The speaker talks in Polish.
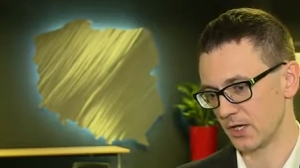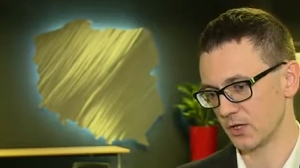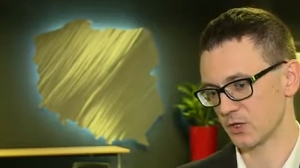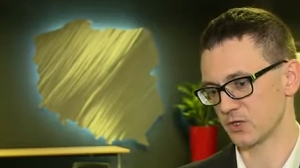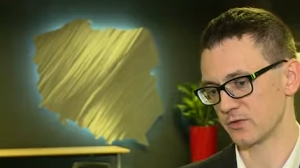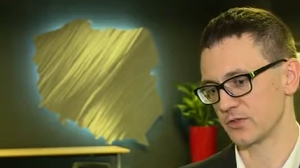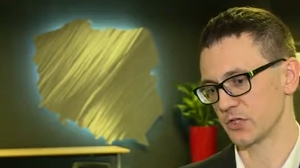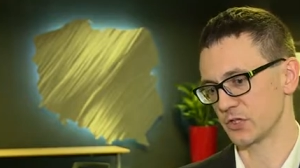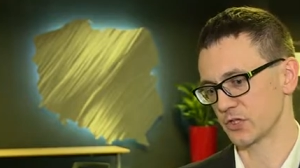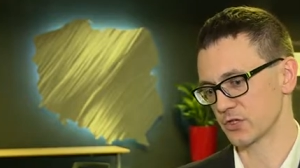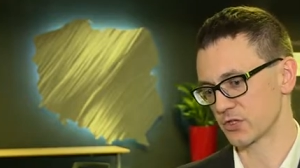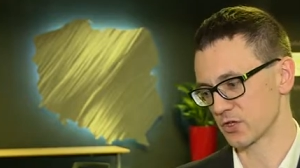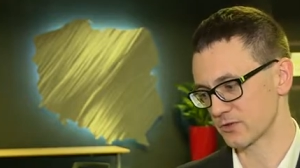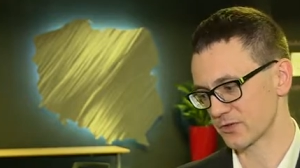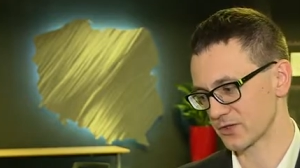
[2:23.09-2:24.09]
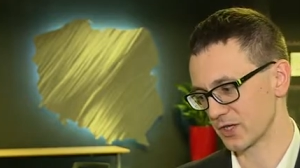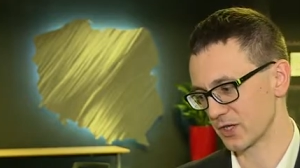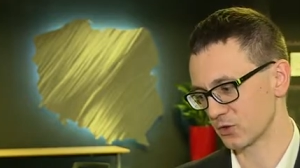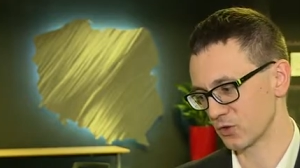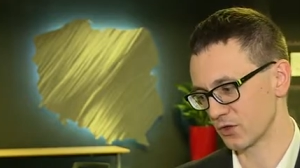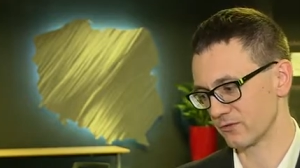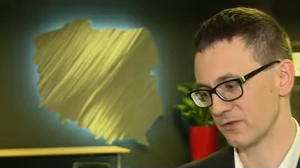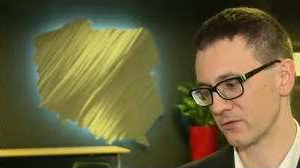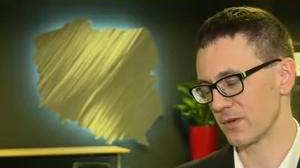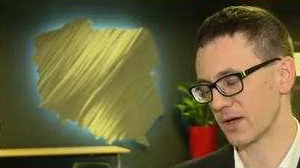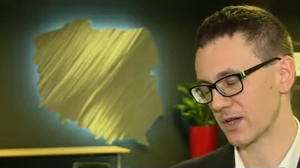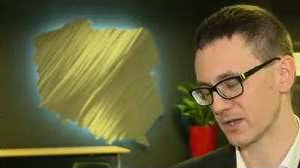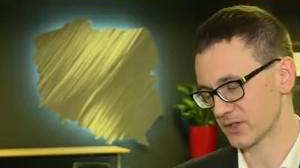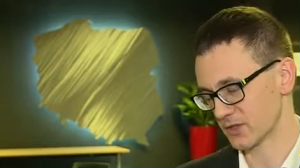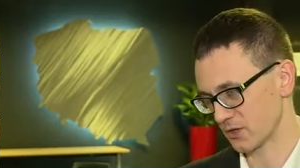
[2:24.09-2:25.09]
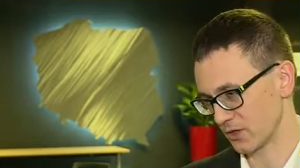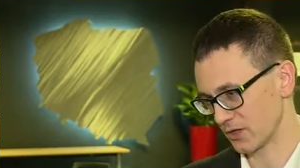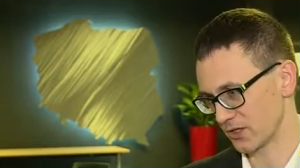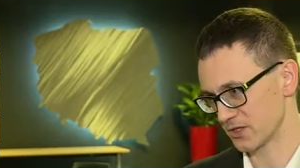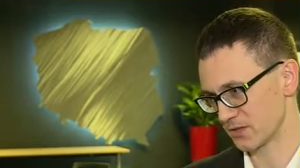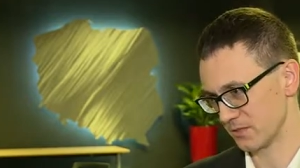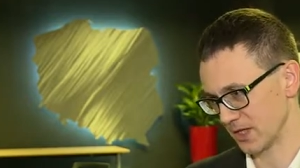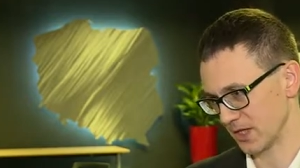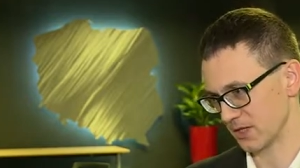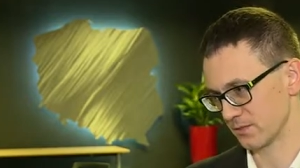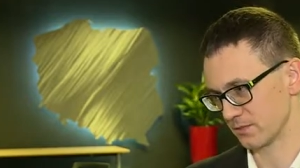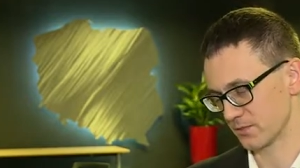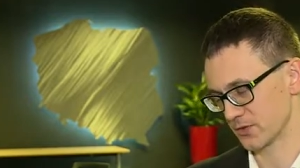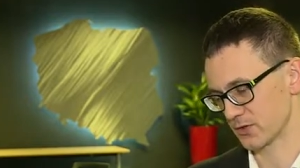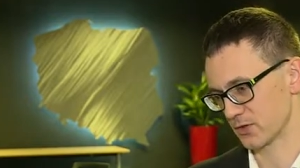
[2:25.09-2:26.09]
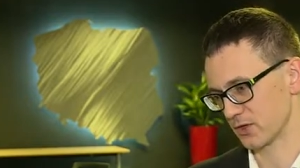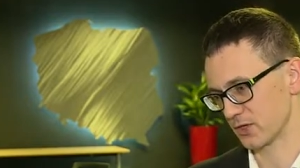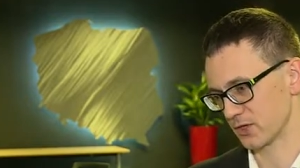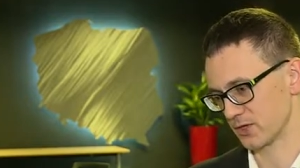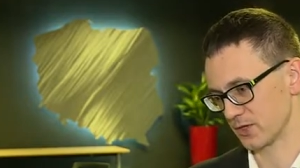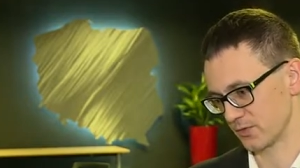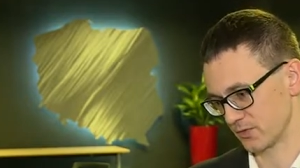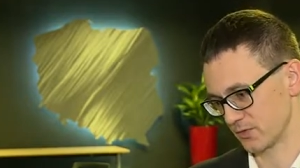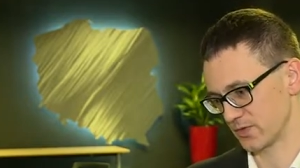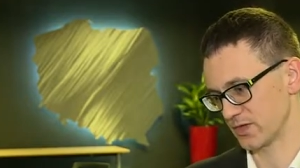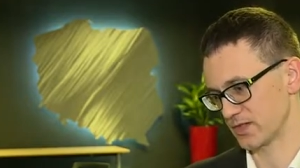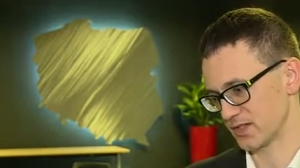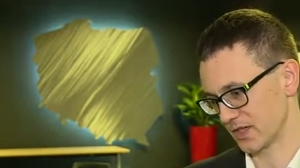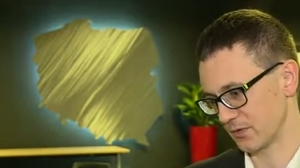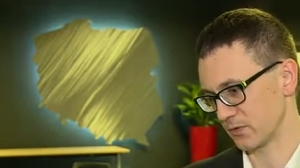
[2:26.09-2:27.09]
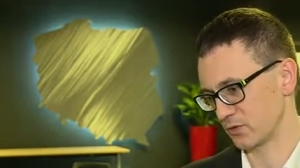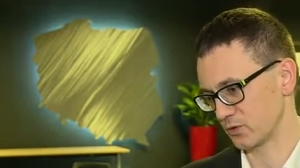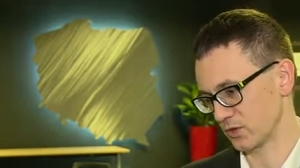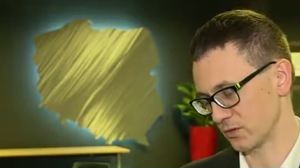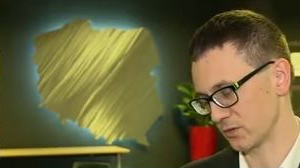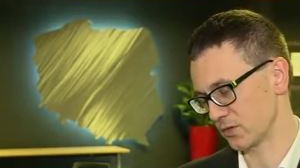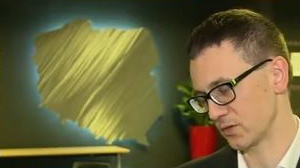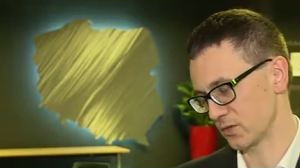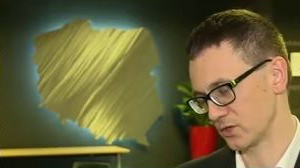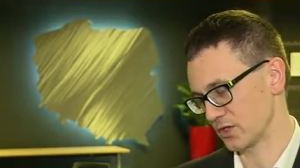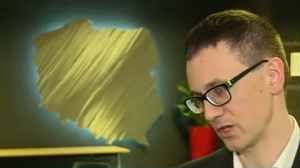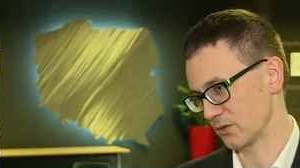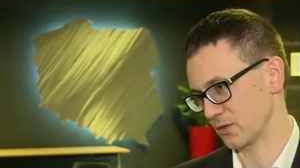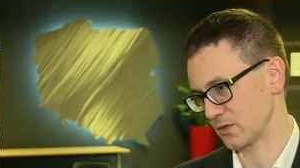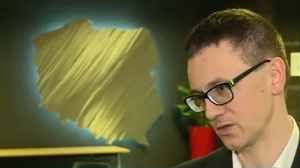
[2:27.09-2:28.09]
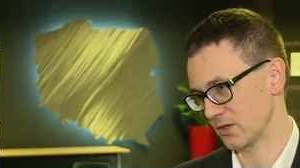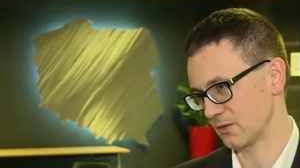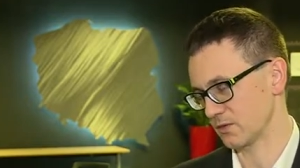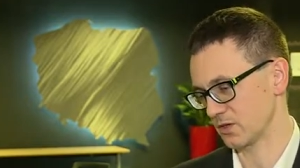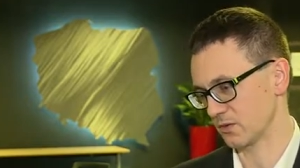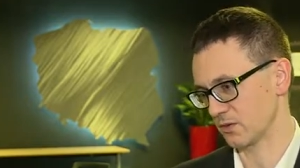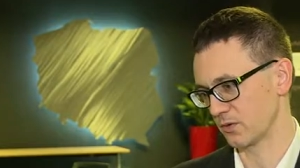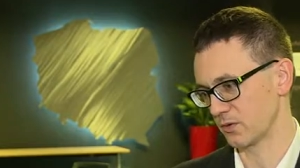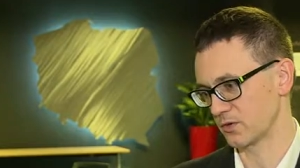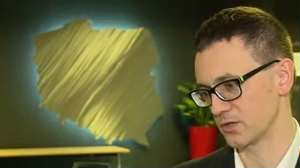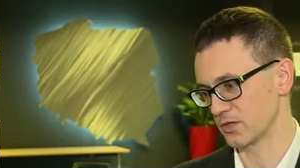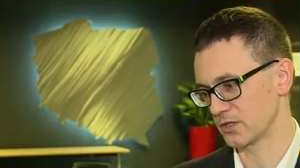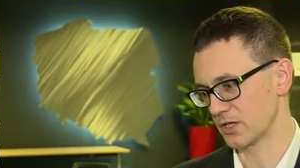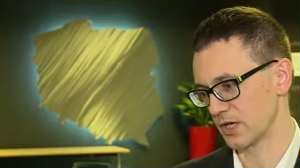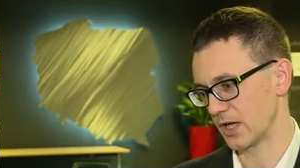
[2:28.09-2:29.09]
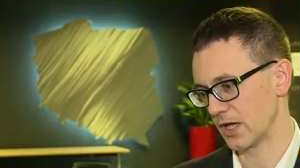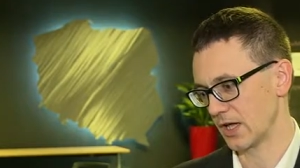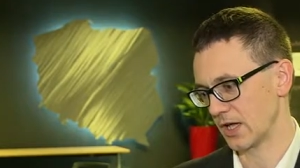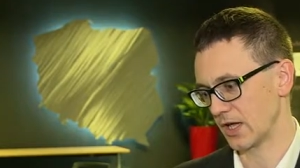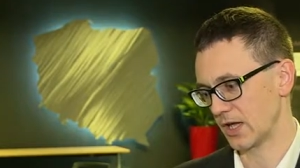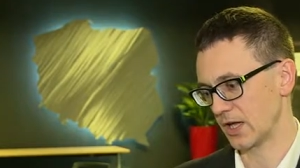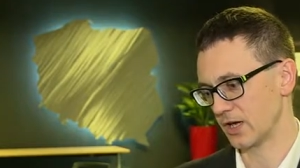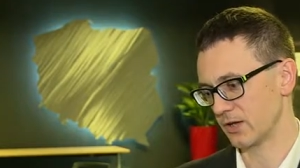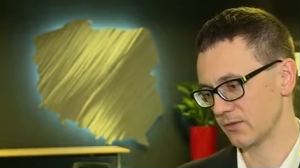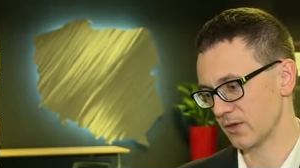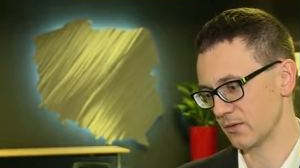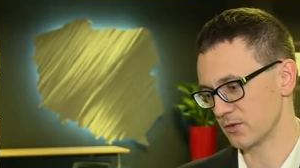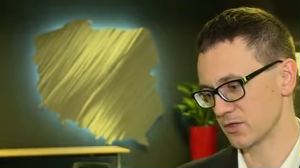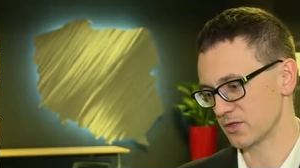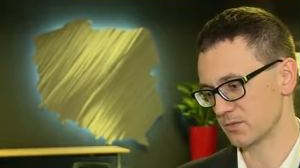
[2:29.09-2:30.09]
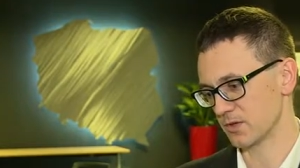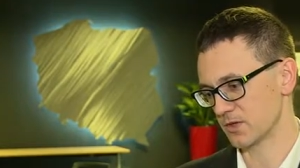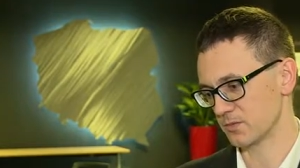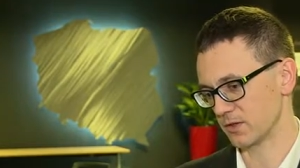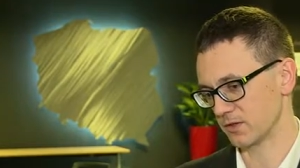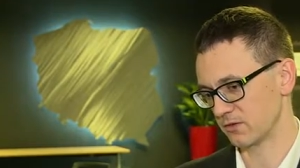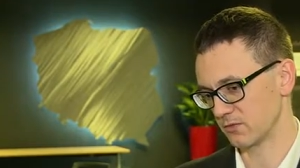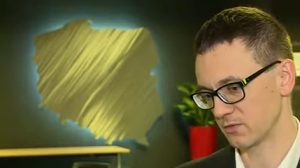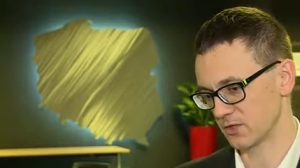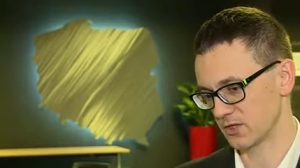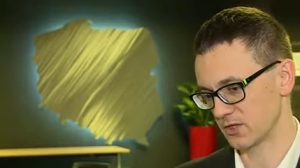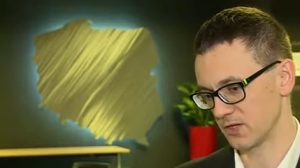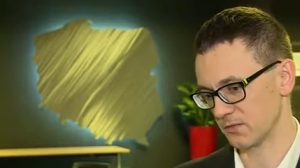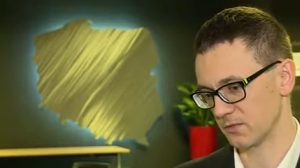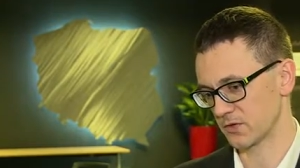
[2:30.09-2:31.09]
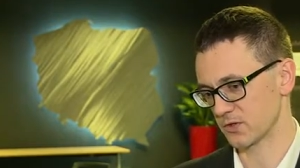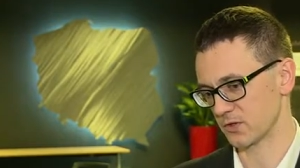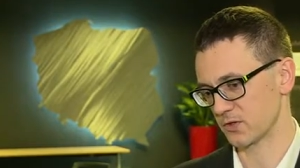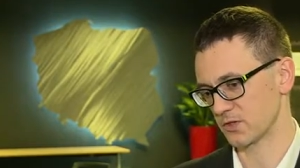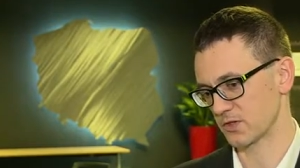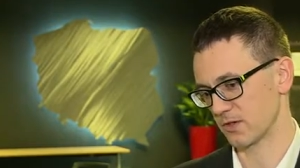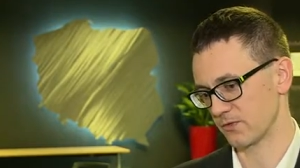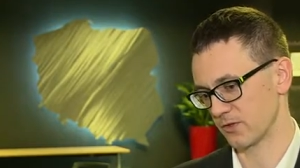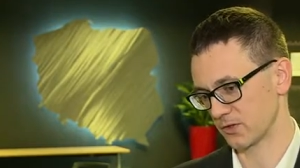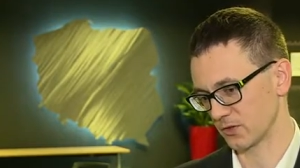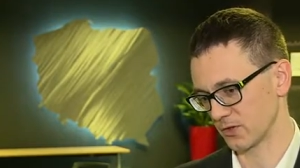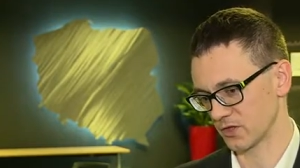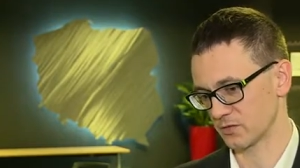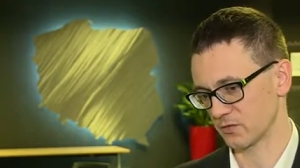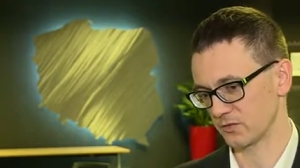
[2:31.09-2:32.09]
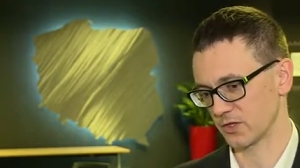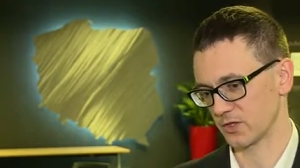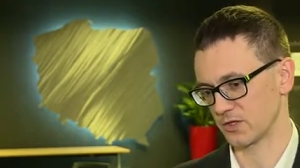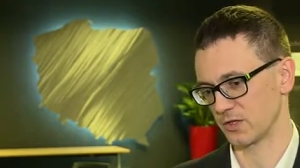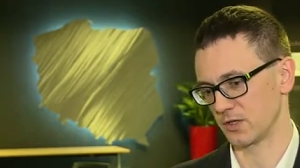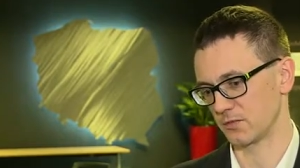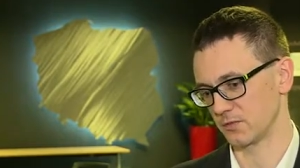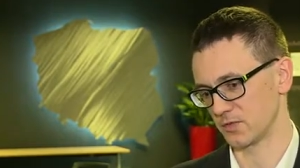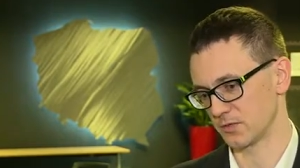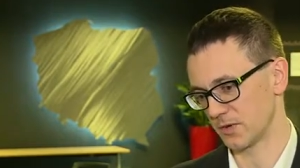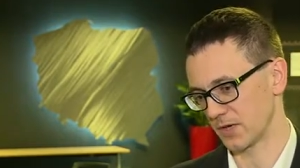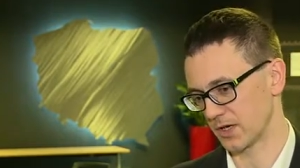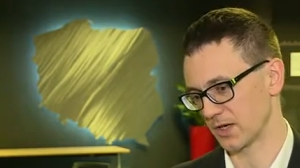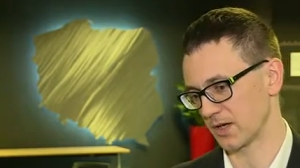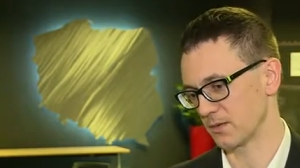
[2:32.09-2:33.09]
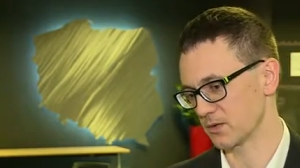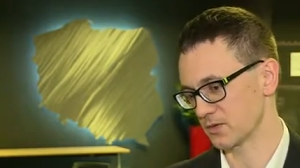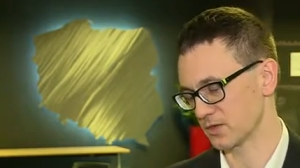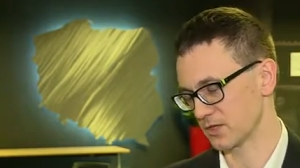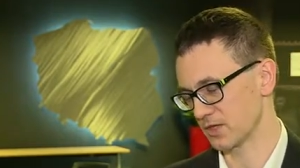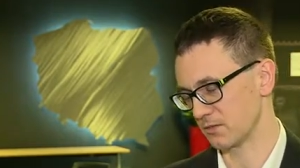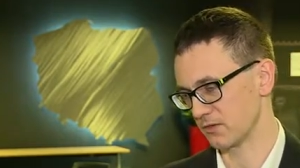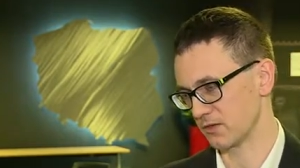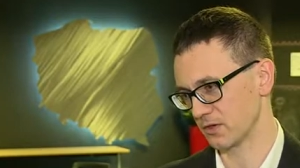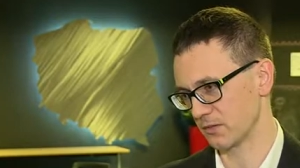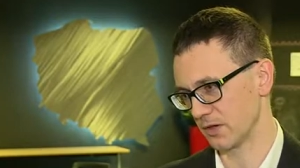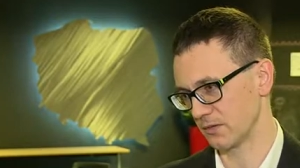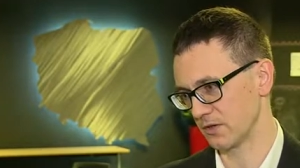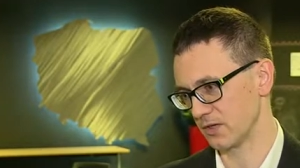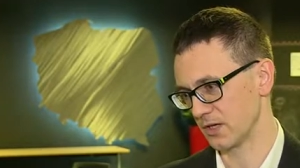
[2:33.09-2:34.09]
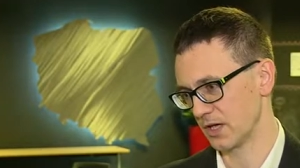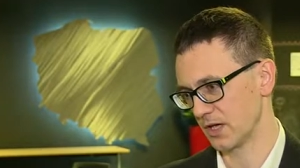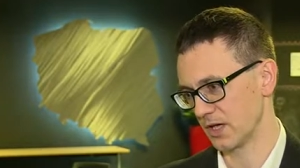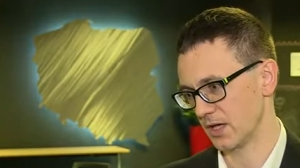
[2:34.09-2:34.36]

I oczywiście to jest rozwiązanie, które wymaga z kolei zmian po stronie tych systemów, które będą chciały z nami się połączyć, ale wiemy, że z perspektywy przedsiębiorstw to jest efekt rozmów też, nie wiem, czy z bankami, czy z innymi firmami.